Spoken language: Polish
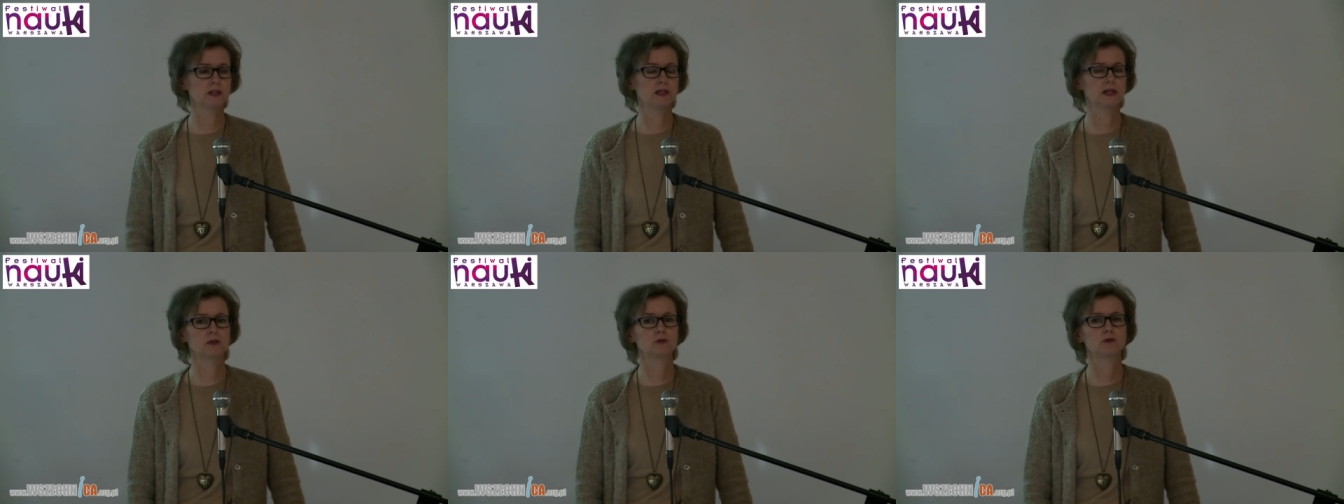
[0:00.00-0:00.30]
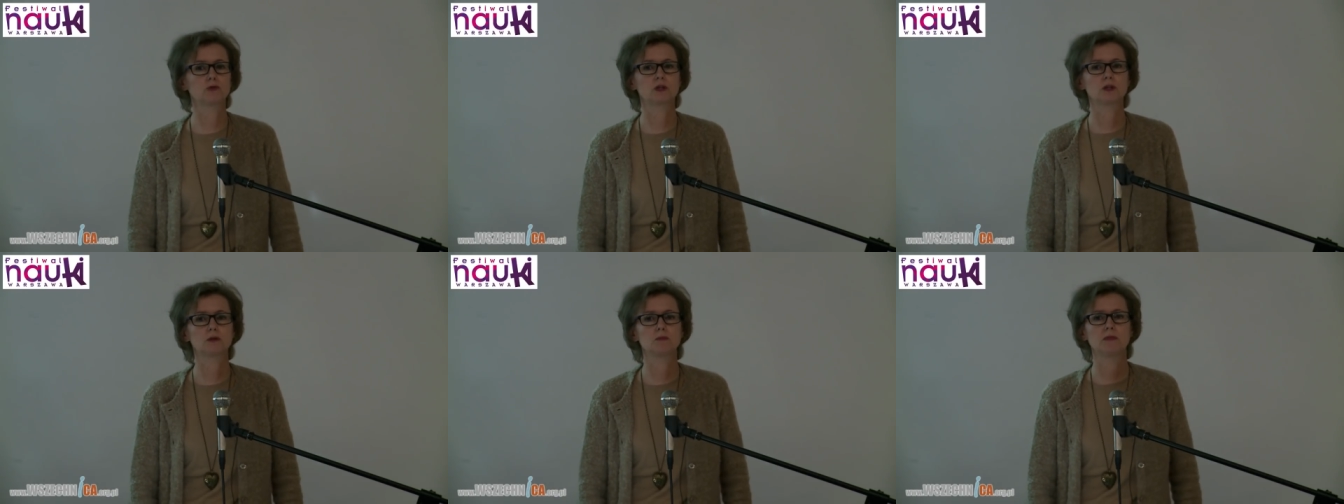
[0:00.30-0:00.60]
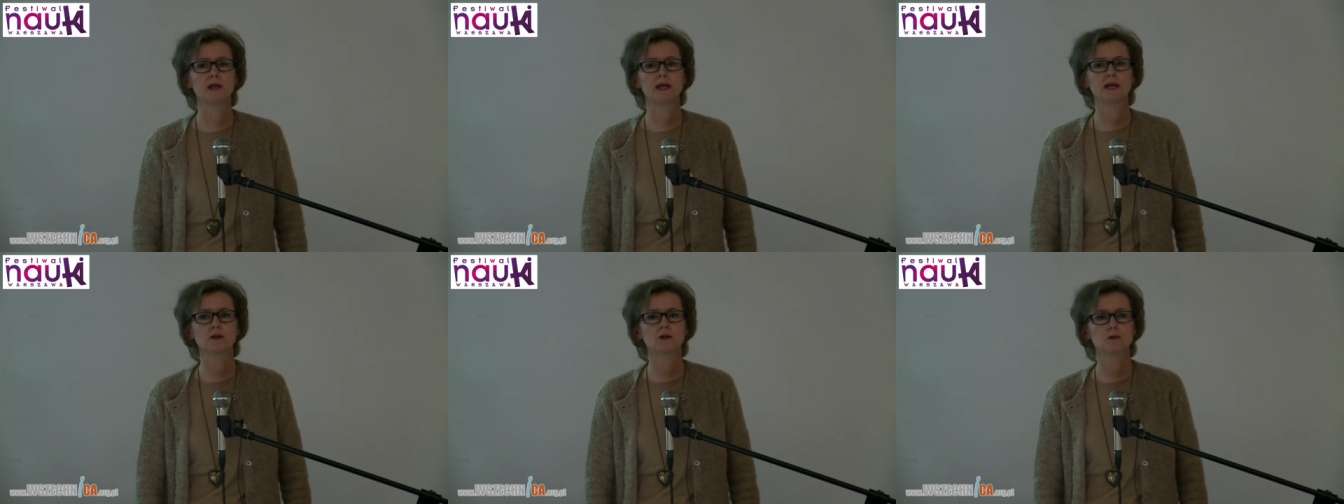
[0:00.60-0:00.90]
dla których
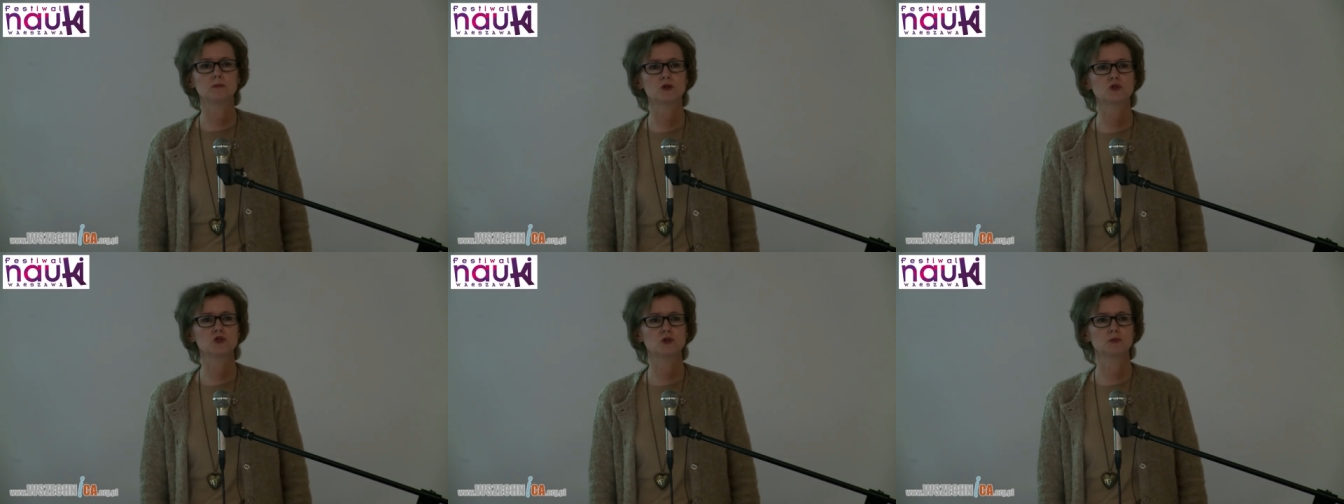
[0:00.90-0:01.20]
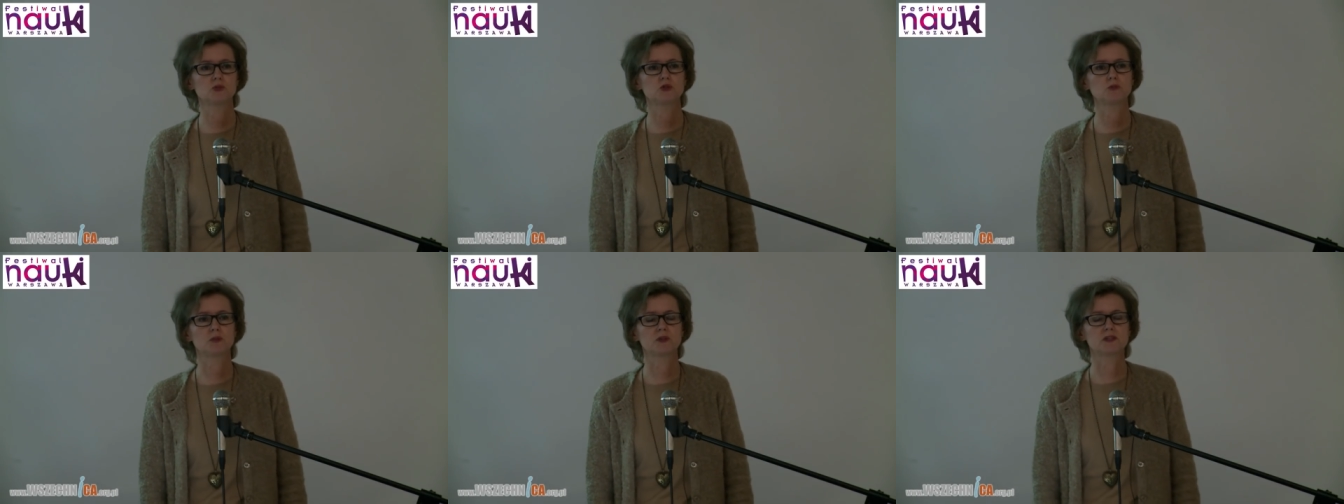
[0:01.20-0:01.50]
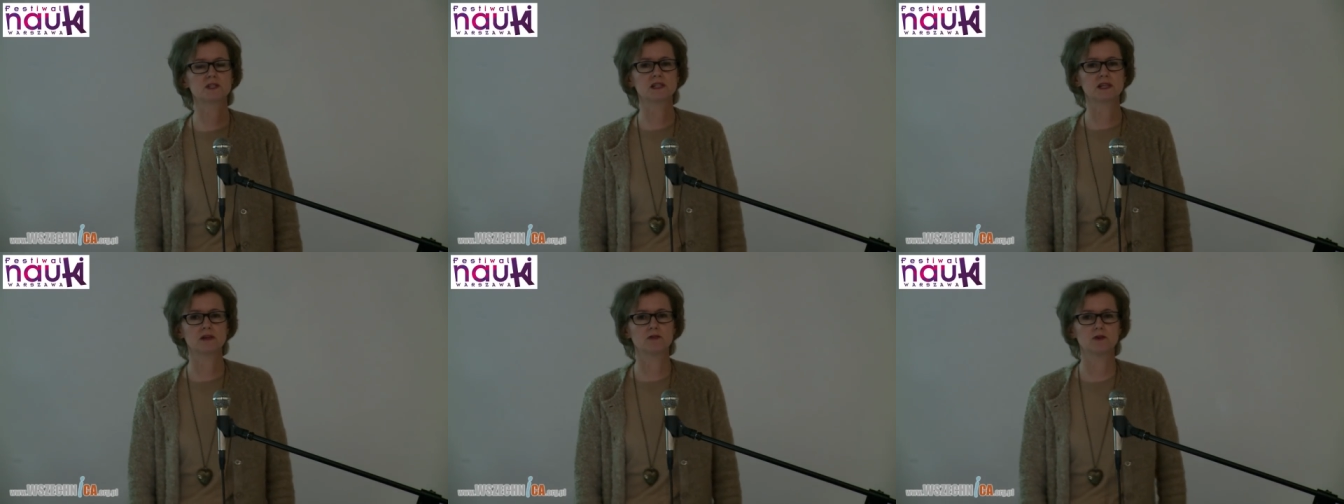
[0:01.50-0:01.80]
mleko może być
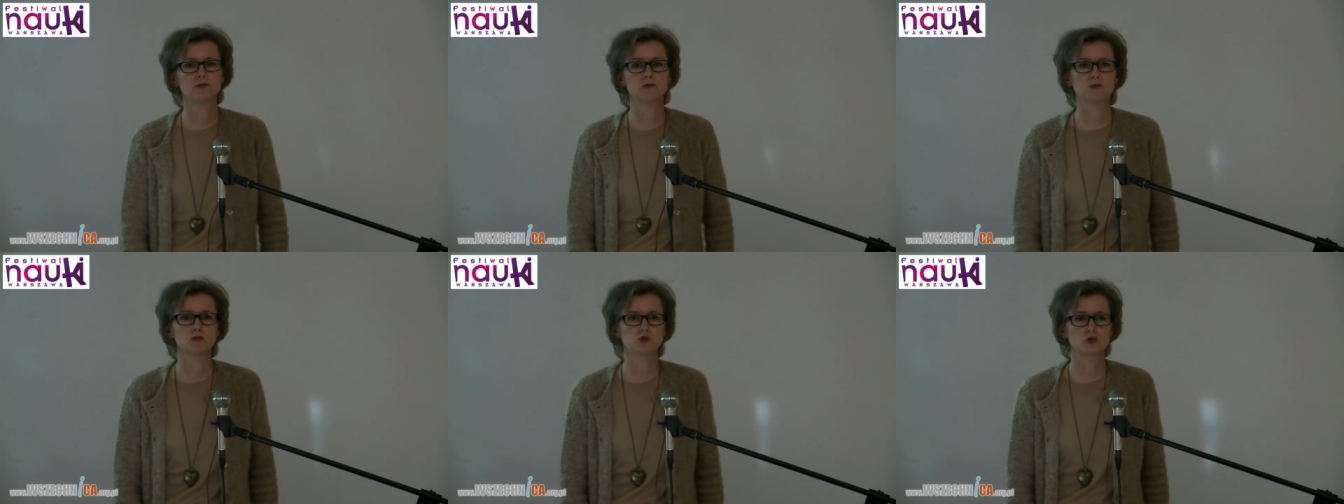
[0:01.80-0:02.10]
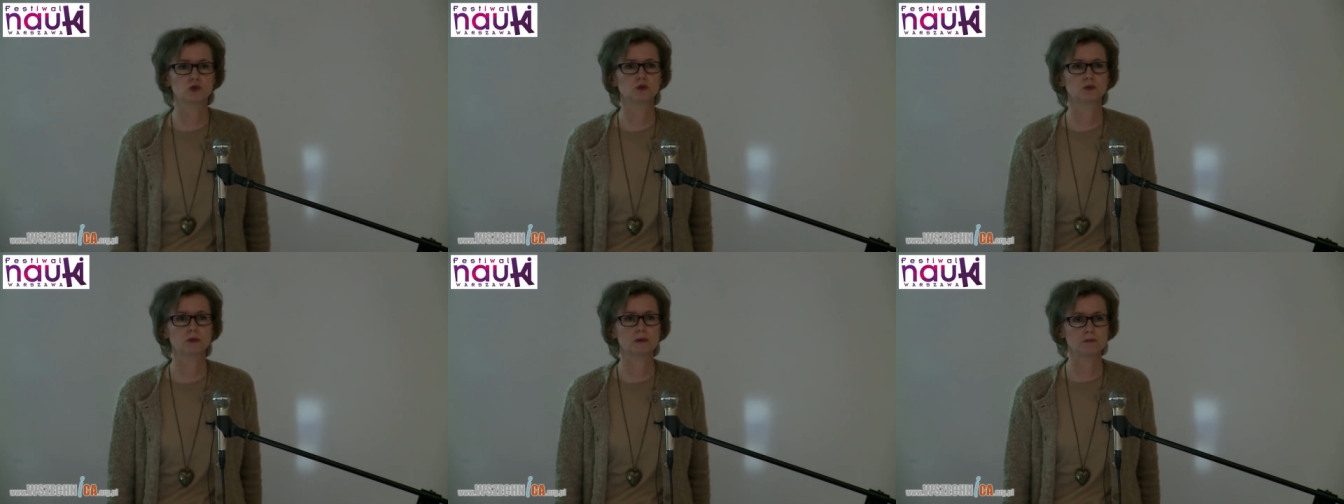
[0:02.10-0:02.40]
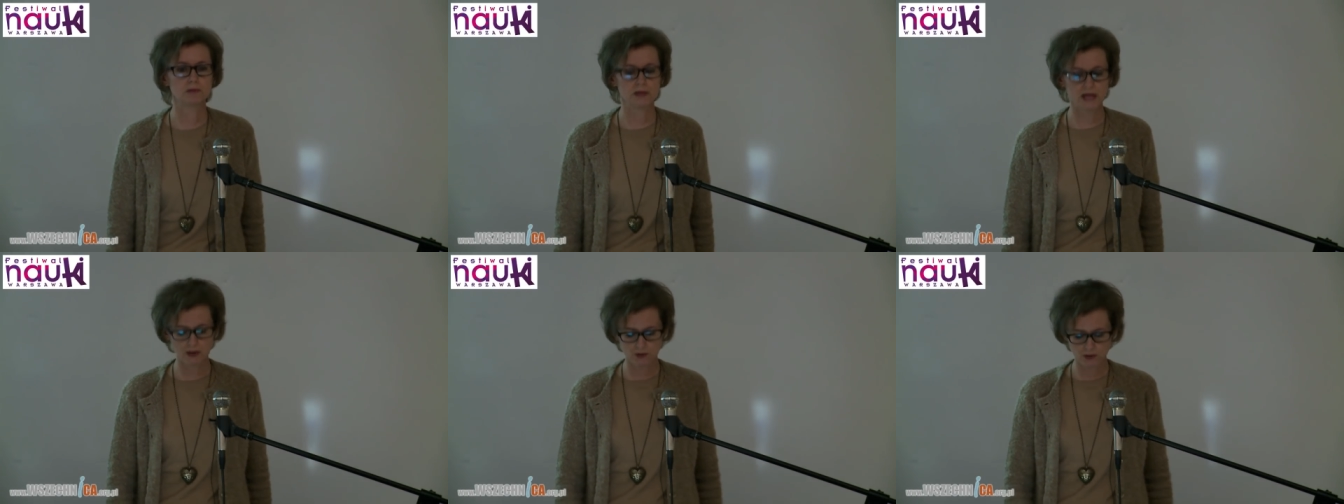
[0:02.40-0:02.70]
podstawowym
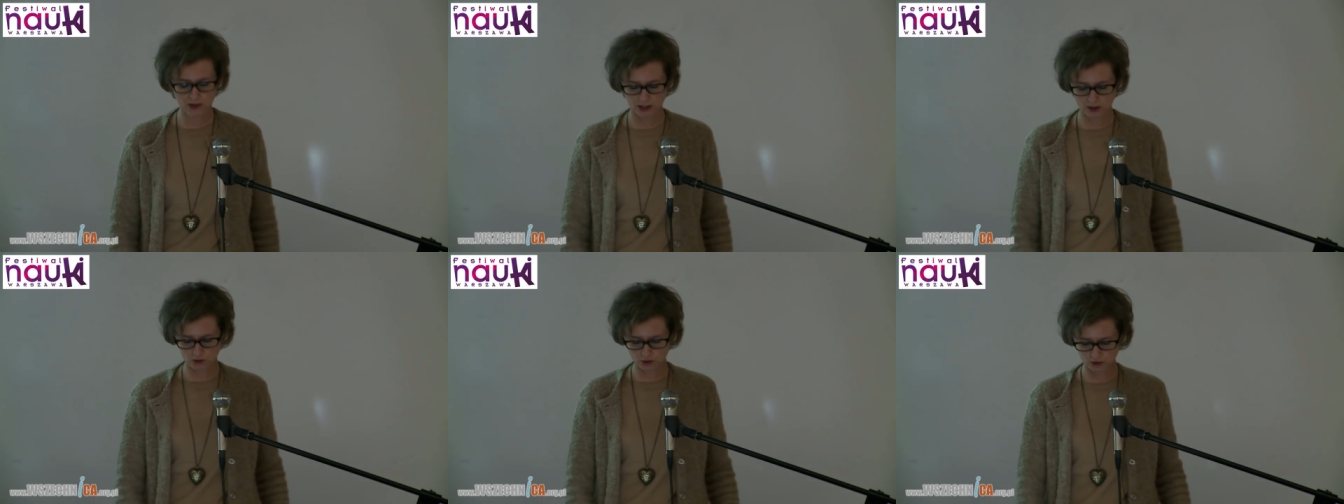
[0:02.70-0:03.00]
źródłem białka,